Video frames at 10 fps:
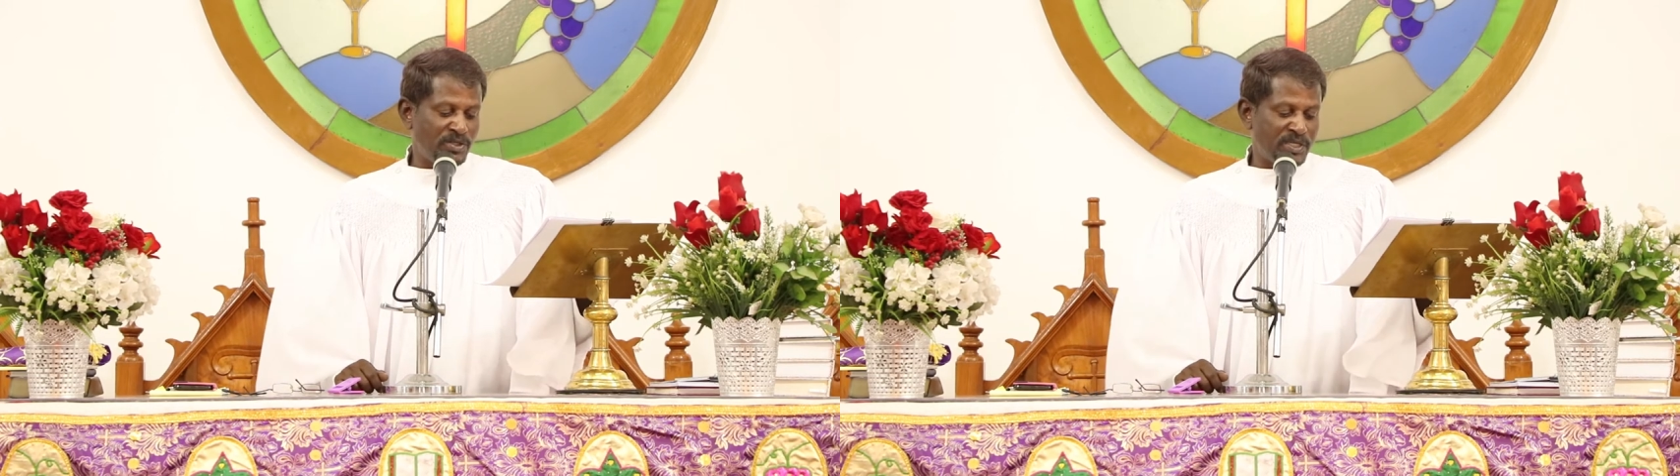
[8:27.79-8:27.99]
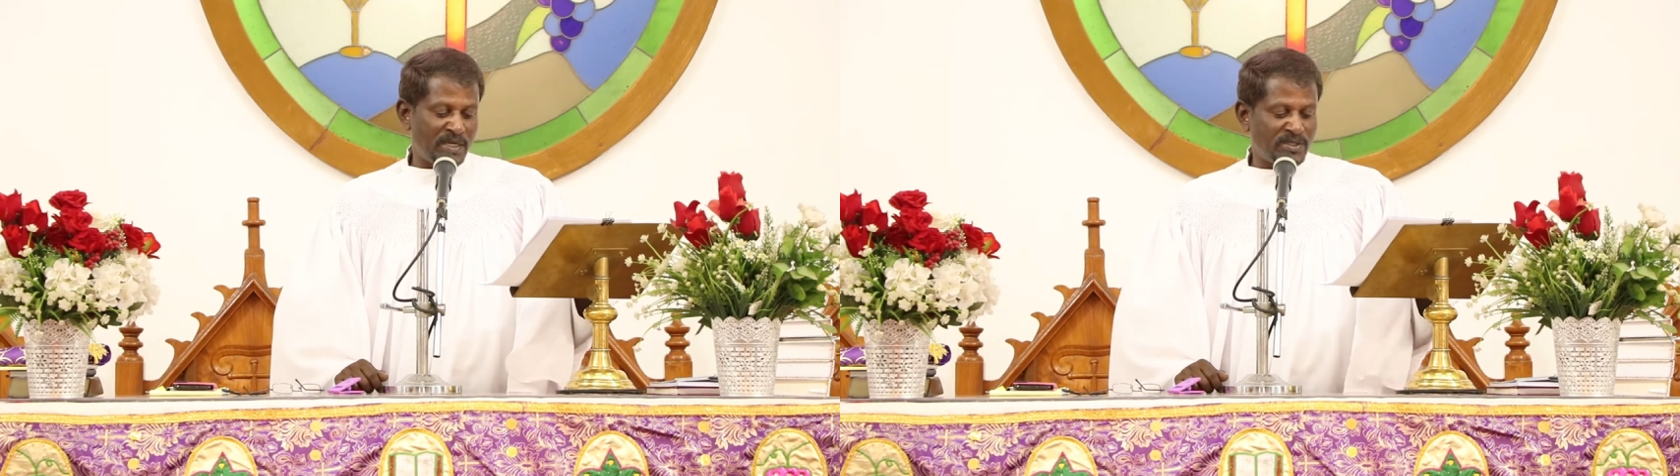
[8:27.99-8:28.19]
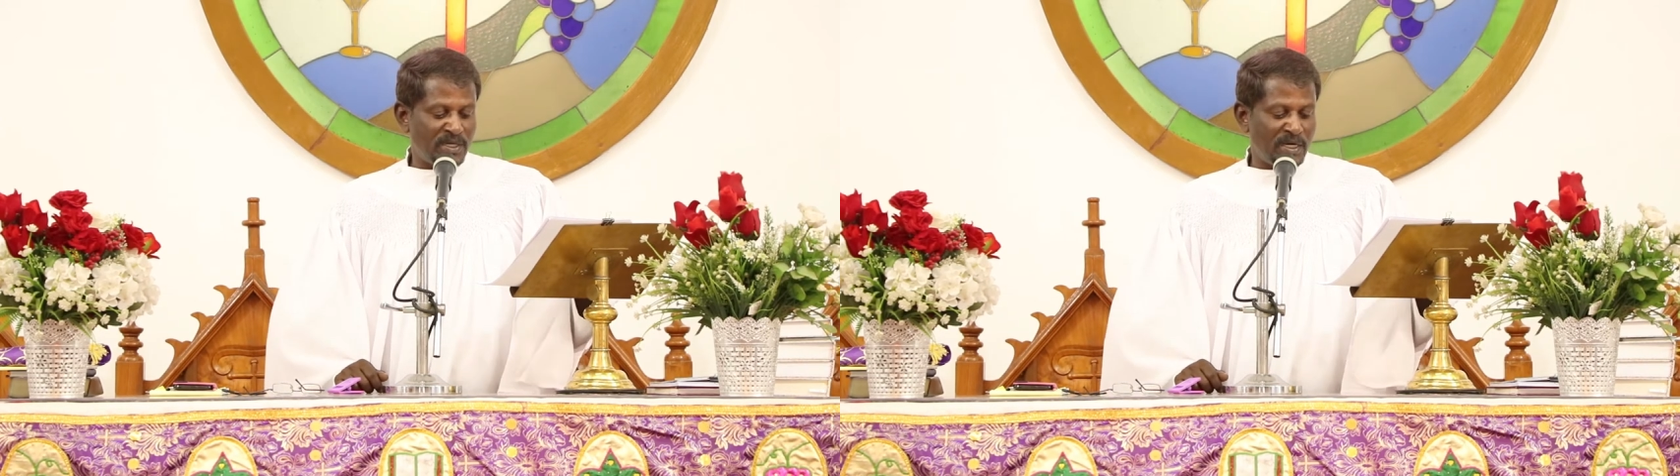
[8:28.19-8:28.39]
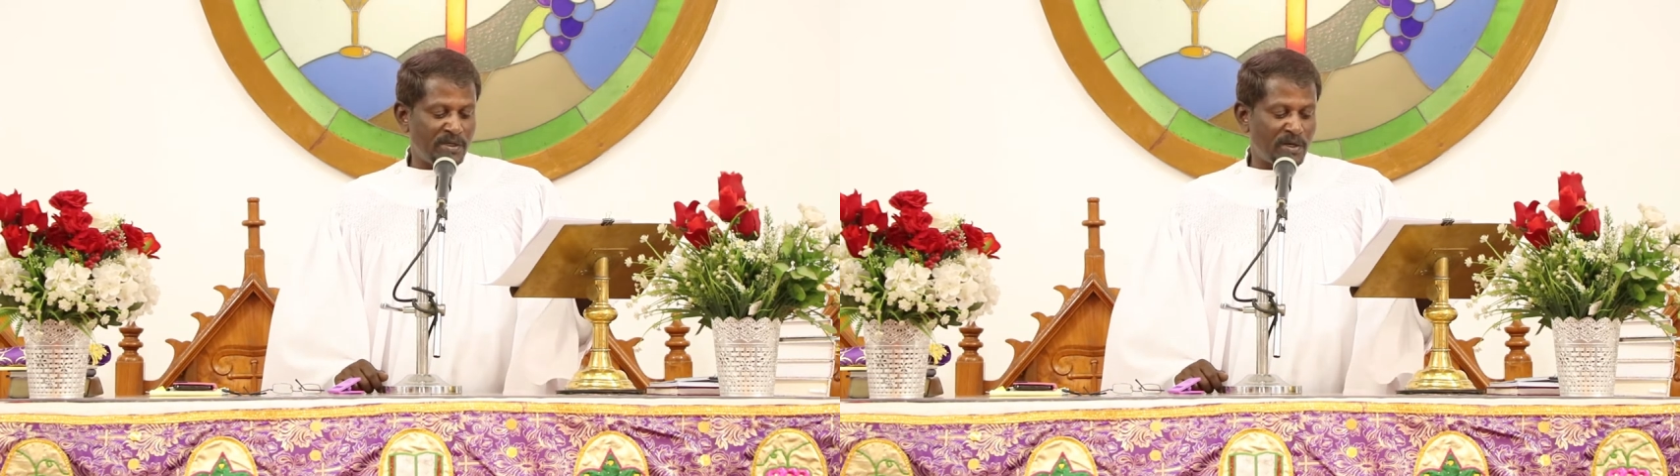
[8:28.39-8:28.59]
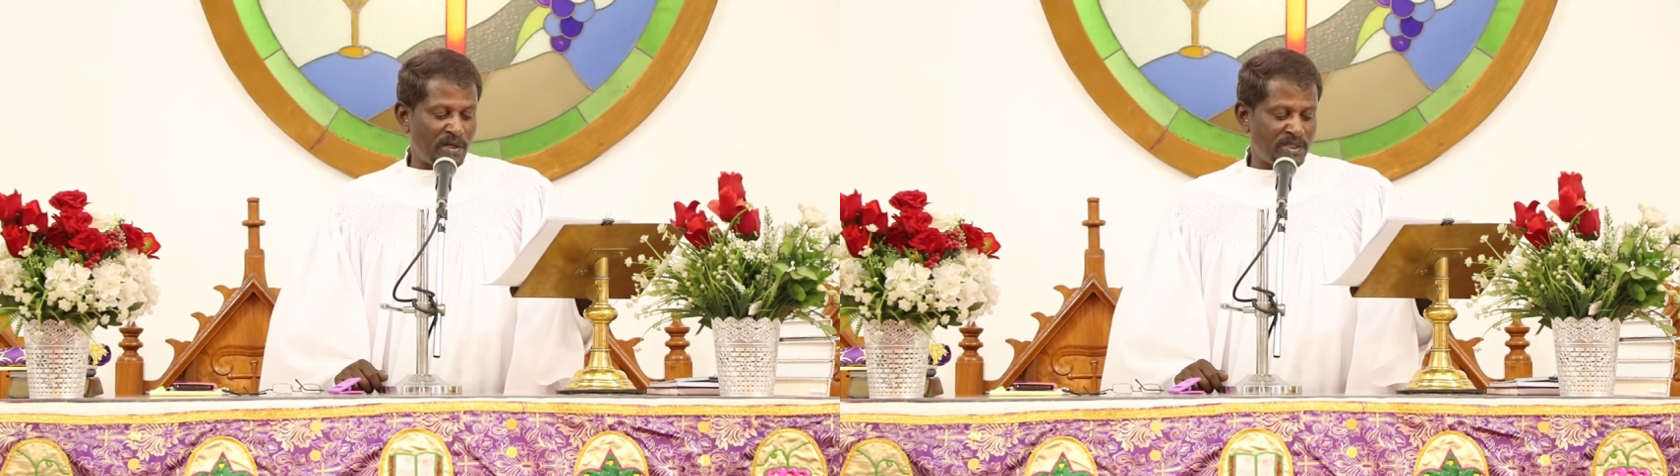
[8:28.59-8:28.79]

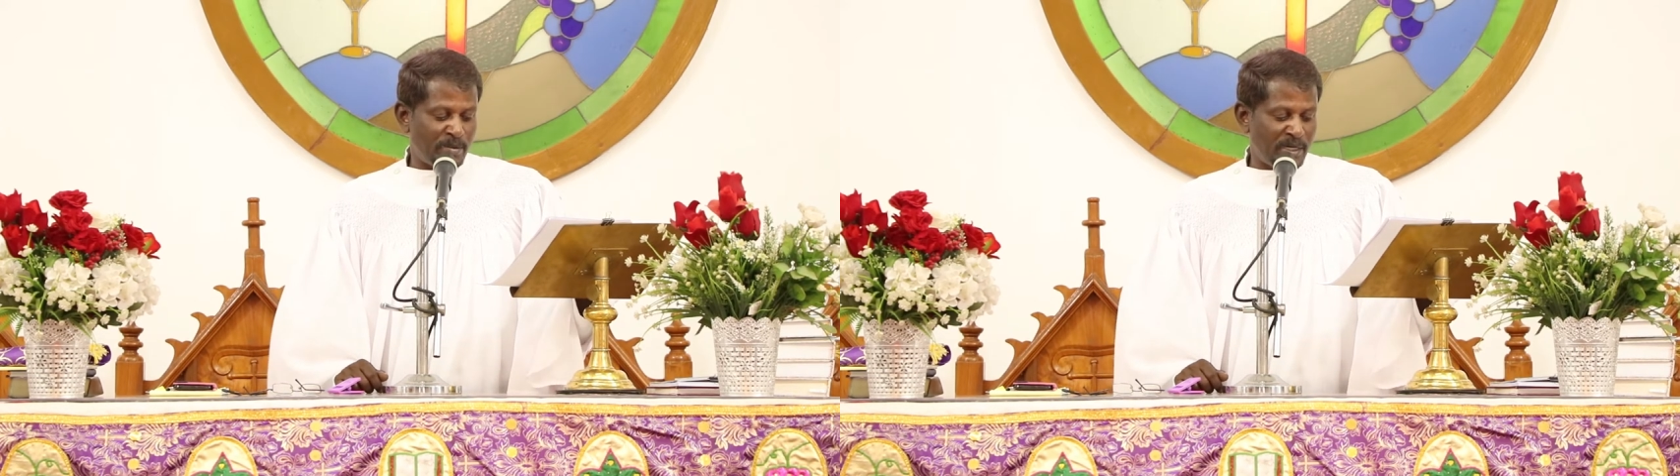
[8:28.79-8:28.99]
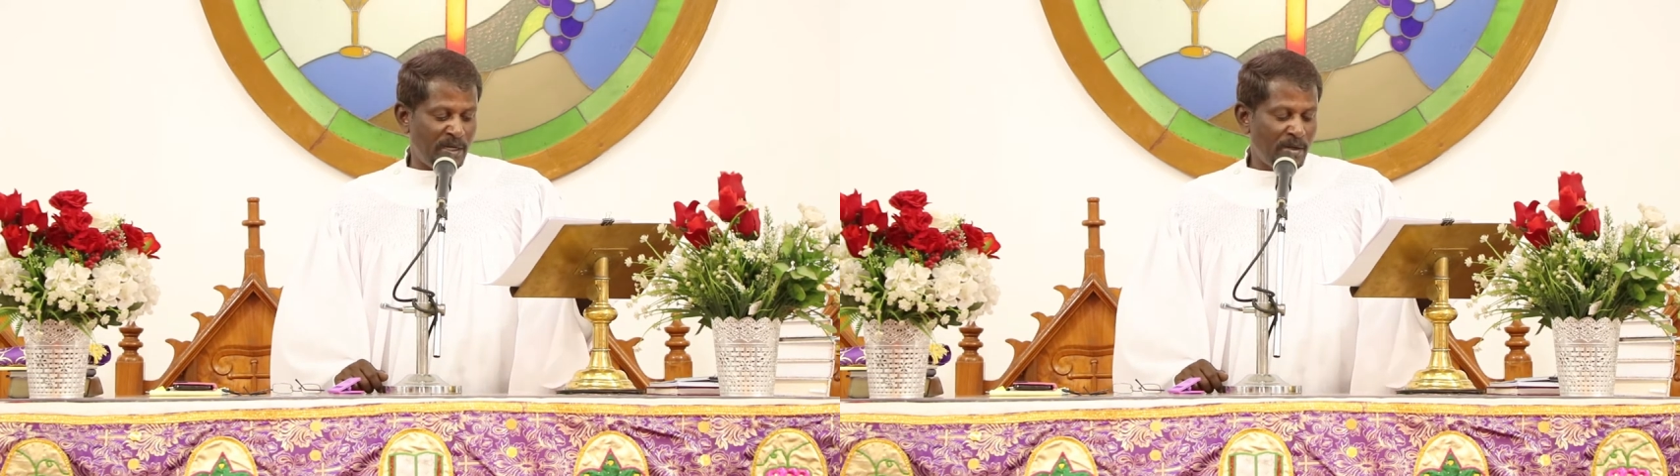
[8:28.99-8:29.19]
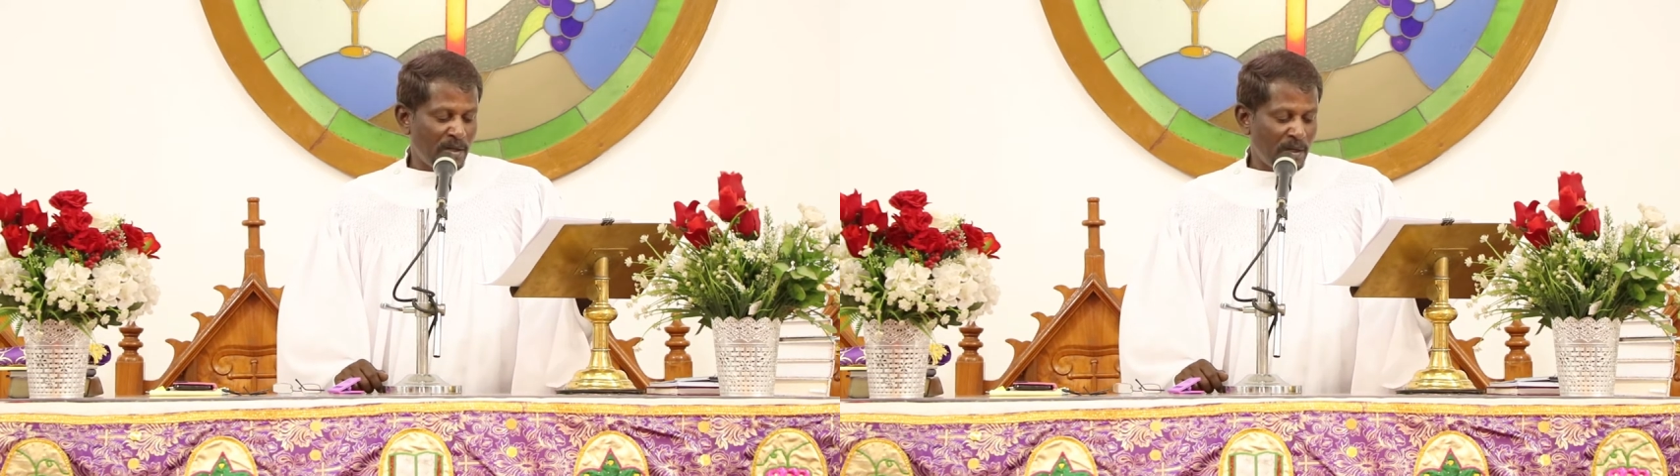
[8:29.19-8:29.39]
ஜெயசீலன் ராஜமணி